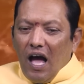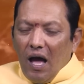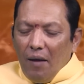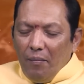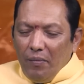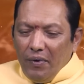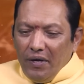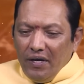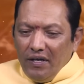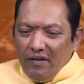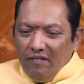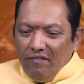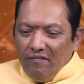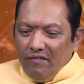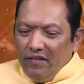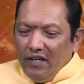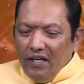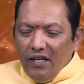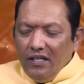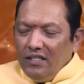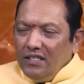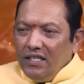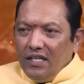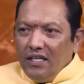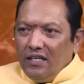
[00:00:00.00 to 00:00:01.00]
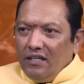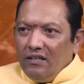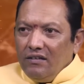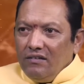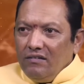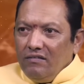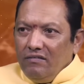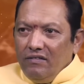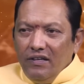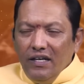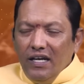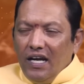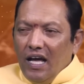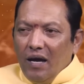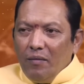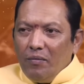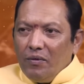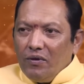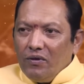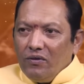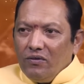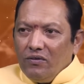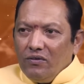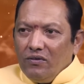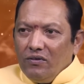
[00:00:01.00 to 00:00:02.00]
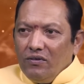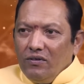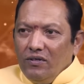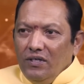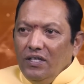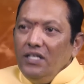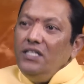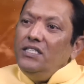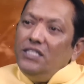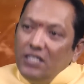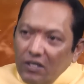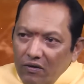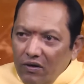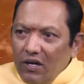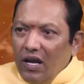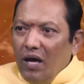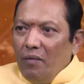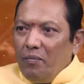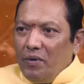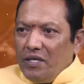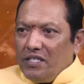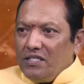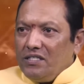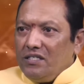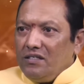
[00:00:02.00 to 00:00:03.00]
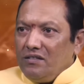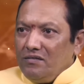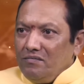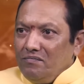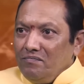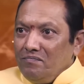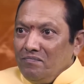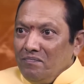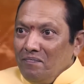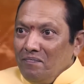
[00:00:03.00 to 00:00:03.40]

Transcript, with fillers: ఆపేయటం వీళ్ళు చేయరు వీళ్ళు ఆపరు ఇచ్చేవాళ్ళు ఆపేస్తారు